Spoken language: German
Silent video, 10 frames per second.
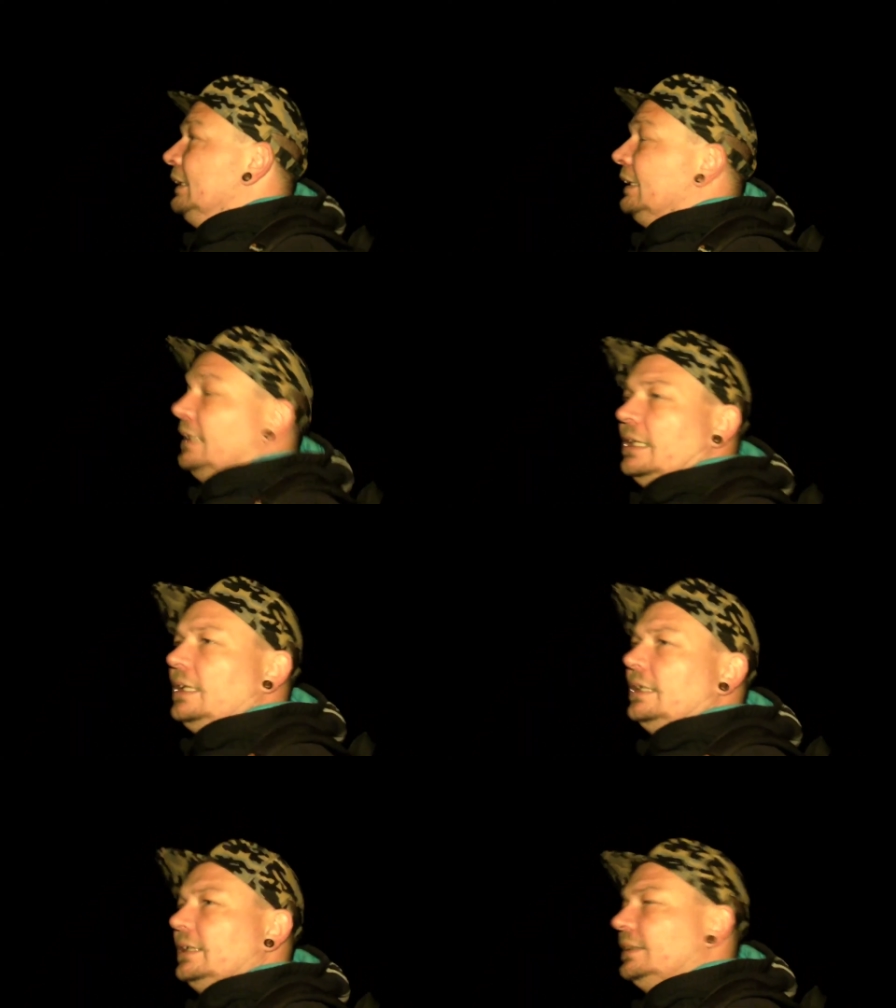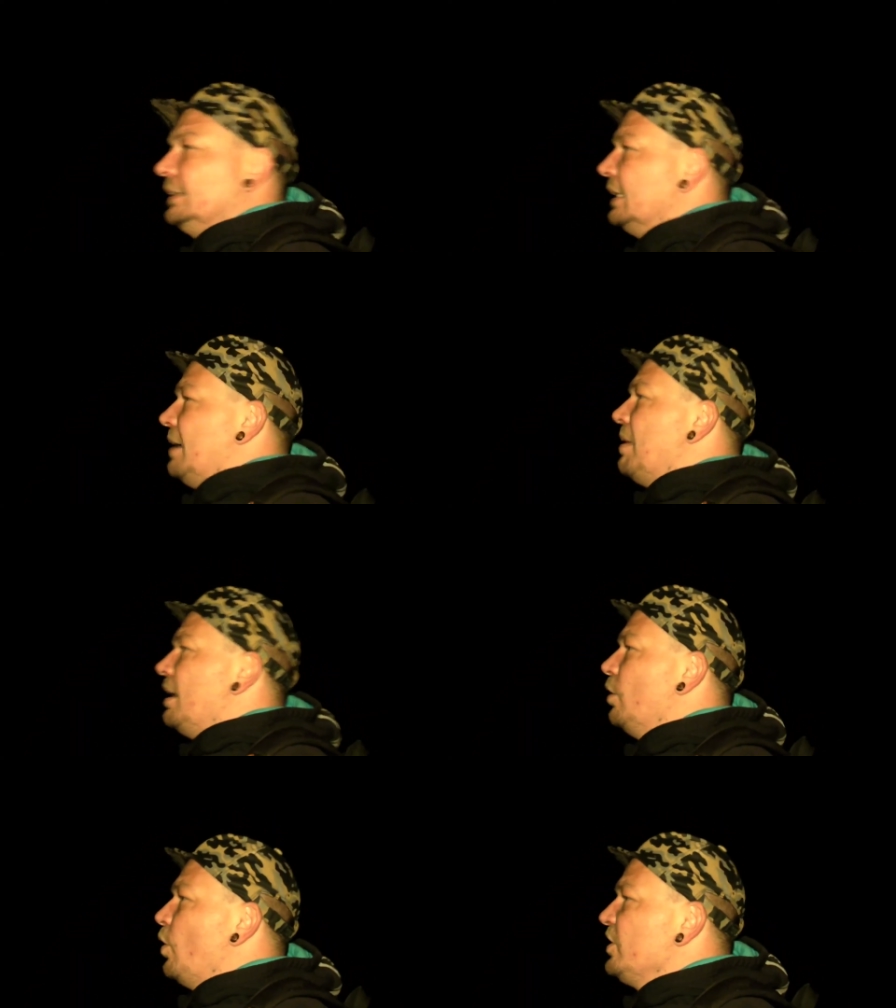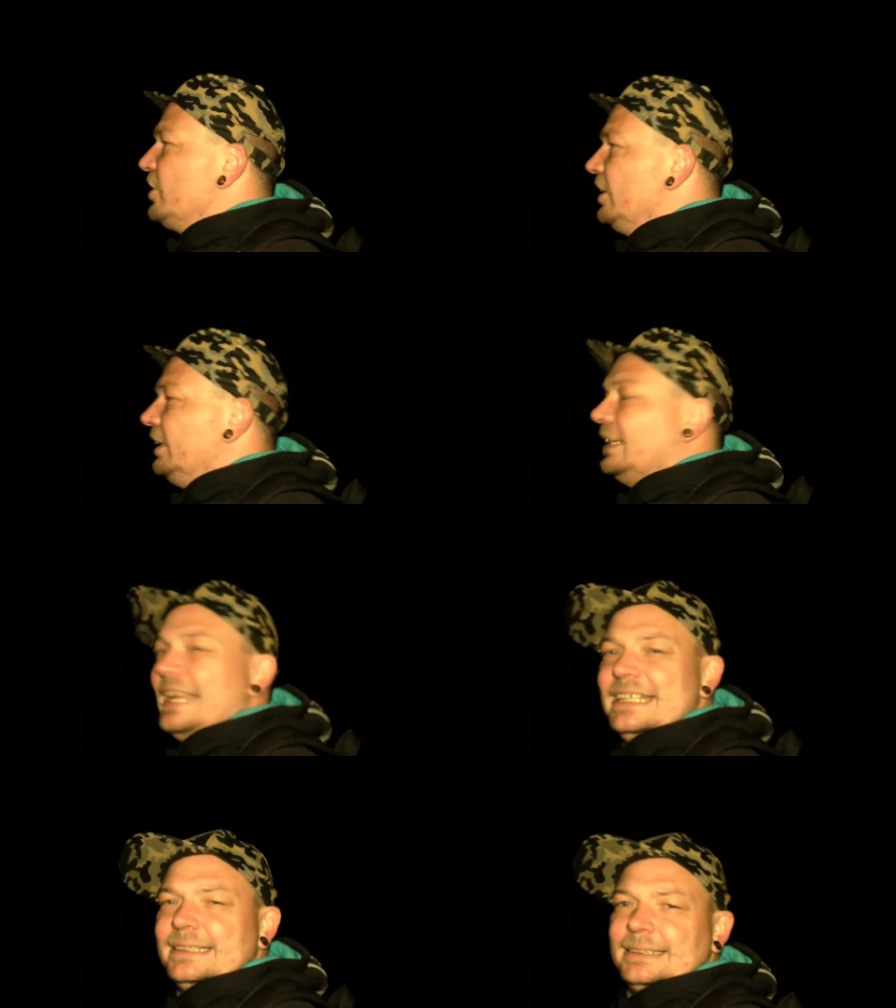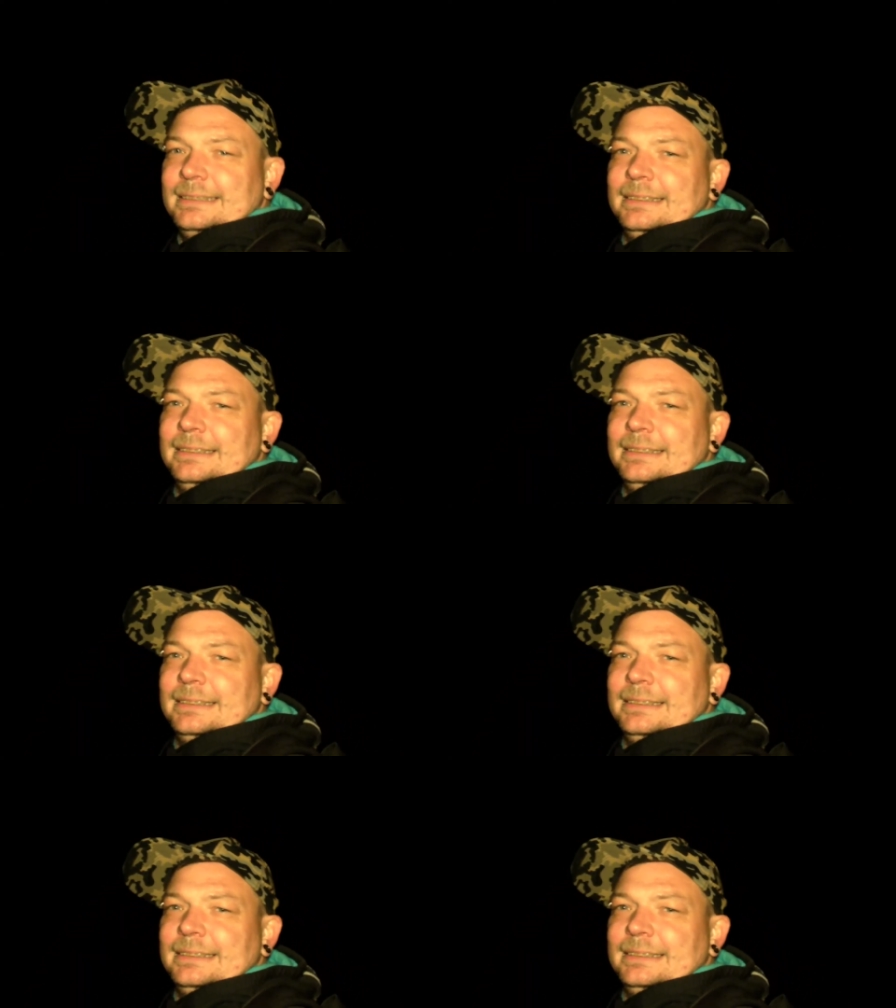Ah, Kameraleuchte hält,